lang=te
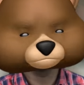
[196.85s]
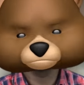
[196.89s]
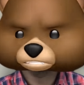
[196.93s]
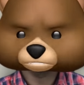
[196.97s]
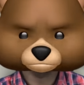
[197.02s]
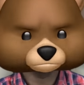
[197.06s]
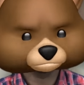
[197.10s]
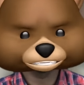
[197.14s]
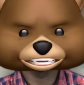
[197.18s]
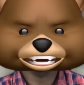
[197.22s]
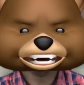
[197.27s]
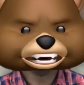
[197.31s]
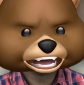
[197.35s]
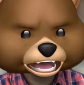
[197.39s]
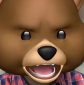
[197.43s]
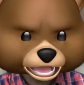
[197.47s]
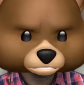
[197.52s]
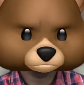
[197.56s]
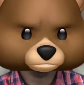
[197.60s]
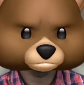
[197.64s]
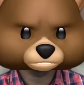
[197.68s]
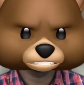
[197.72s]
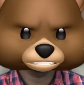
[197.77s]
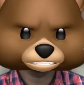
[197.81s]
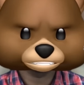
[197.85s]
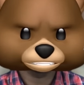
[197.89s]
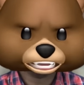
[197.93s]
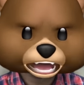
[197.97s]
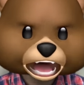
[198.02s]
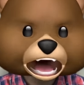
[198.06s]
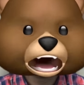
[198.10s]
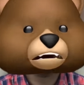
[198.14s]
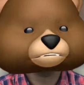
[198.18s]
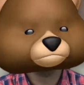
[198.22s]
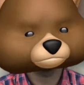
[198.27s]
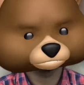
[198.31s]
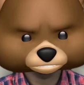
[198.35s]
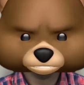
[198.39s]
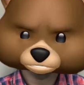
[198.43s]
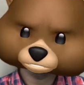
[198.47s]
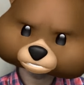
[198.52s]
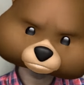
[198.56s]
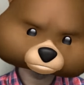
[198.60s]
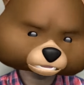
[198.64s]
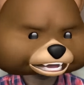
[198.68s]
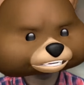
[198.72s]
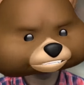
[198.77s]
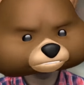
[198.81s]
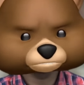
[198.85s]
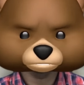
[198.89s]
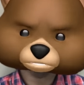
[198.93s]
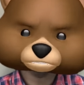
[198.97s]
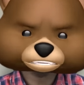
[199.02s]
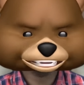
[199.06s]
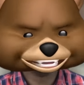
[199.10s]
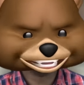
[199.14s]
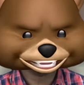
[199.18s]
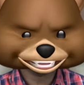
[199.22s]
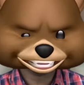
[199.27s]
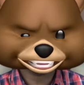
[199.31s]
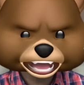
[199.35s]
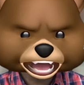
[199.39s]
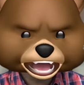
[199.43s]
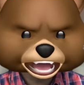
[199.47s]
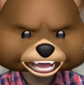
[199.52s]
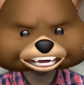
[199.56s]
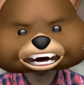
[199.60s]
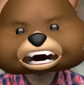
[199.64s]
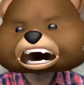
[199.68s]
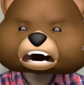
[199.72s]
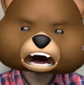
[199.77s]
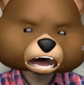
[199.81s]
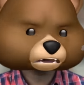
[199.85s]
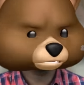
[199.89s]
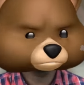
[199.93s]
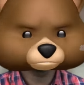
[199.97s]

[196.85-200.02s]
ఇప్పుడు సిగ్గుపడి ఏం లాభం ఇప్పుడు ఆ సుందరరావు గారు చూశాడు కదా